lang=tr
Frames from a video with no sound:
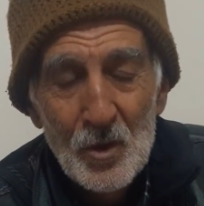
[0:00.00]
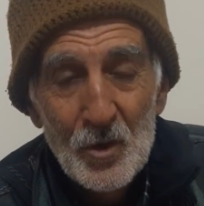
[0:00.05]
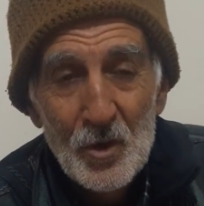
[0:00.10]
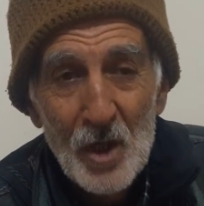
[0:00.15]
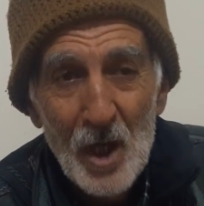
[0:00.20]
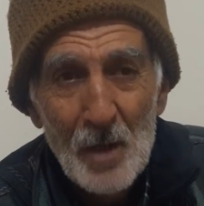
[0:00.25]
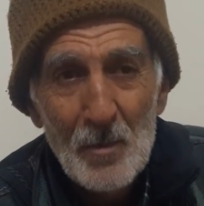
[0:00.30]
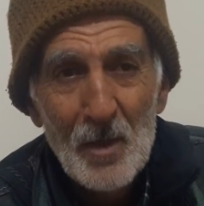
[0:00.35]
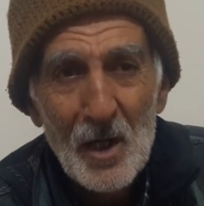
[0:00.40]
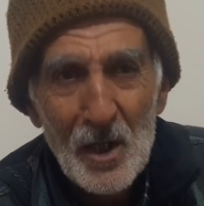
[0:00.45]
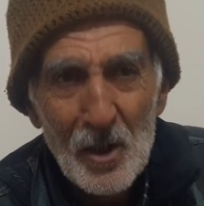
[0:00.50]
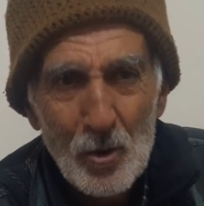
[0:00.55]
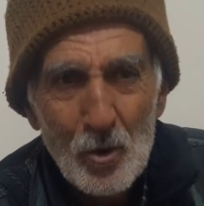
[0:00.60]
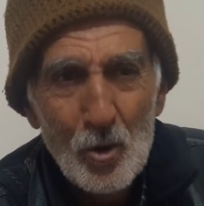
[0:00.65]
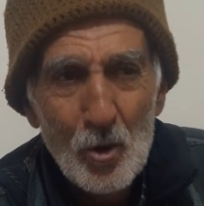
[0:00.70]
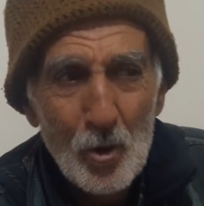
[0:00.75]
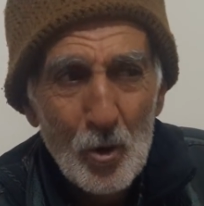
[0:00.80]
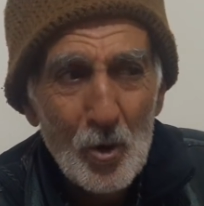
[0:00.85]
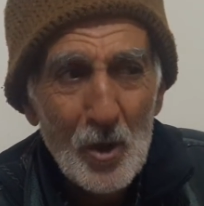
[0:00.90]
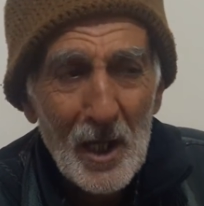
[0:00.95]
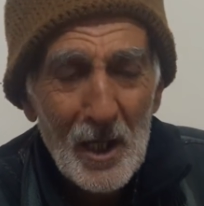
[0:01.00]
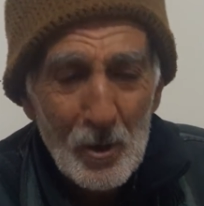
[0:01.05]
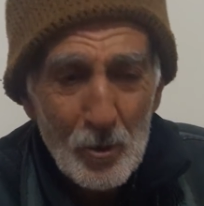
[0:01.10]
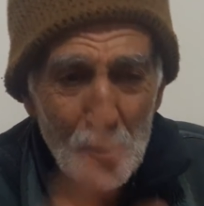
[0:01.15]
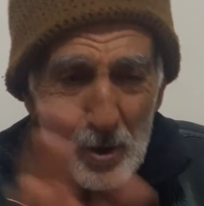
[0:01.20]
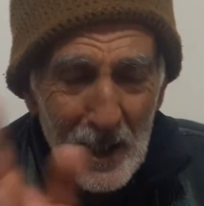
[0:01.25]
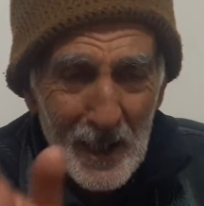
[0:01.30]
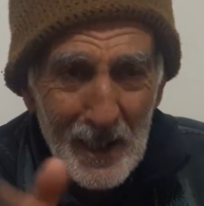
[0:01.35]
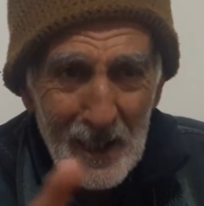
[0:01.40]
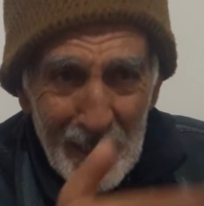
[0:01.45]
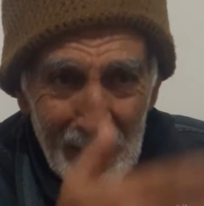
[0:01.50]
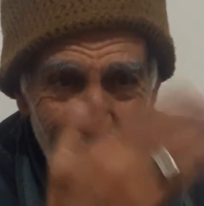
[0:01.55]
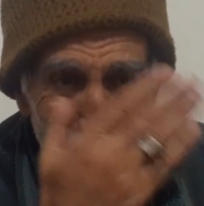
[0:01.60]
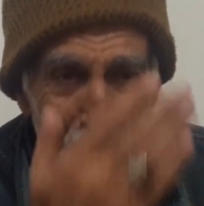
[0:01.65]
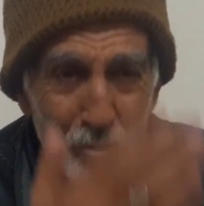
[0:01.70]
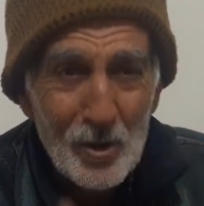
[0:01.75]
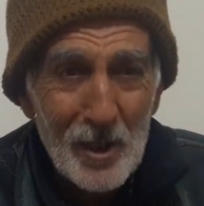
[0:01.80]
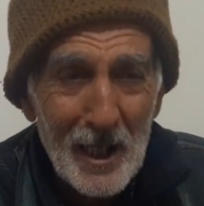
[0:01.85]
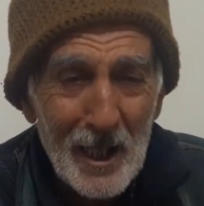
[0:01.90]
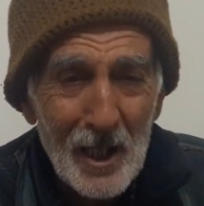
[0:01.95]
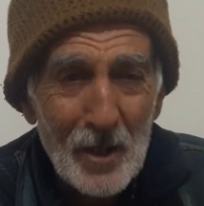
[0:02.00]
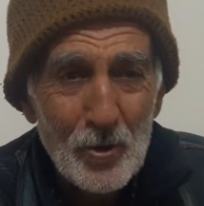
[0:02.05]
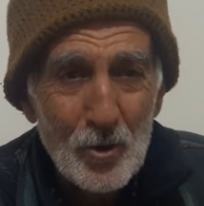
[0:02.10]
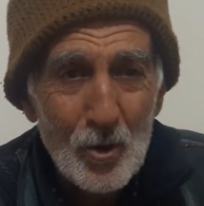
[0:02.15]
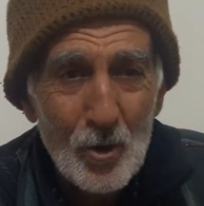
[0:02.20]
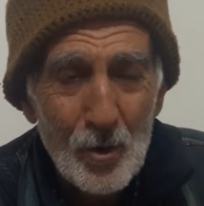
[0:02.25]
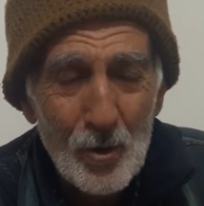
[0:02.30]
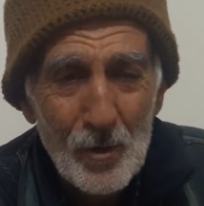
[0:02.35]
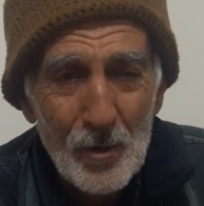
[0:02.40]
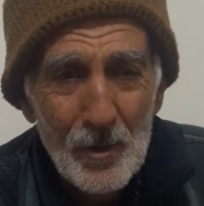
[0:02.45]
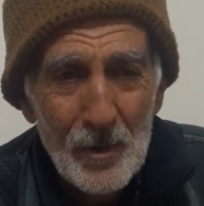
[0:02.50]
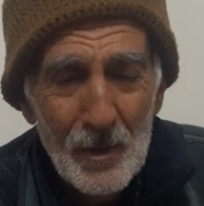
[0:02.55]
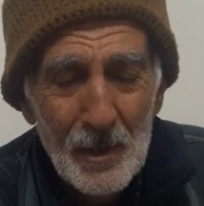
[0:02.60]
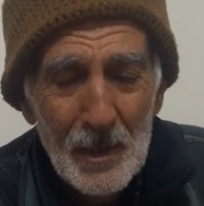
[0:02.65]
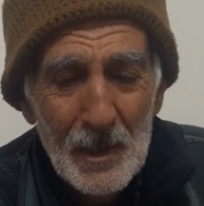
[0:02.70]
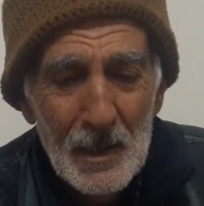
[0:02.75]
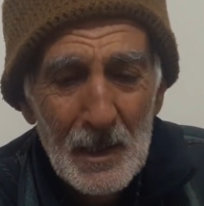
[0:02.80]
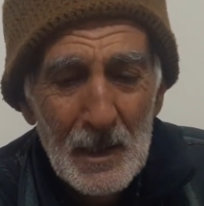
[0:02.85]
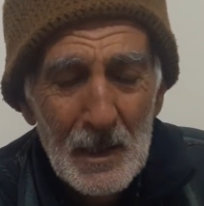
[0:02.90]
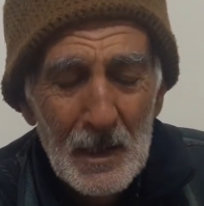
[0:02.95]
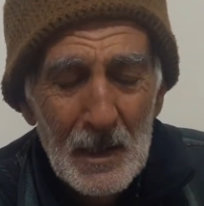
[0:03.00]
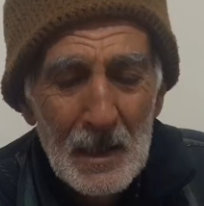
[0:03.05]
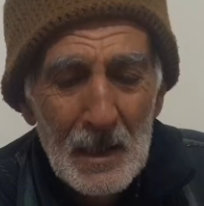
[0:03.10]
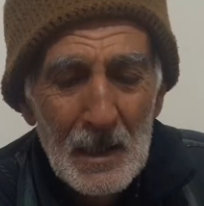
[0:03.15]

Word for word: Diyarbakır'ı görüyor. E üste, üste geçiyor. Evet.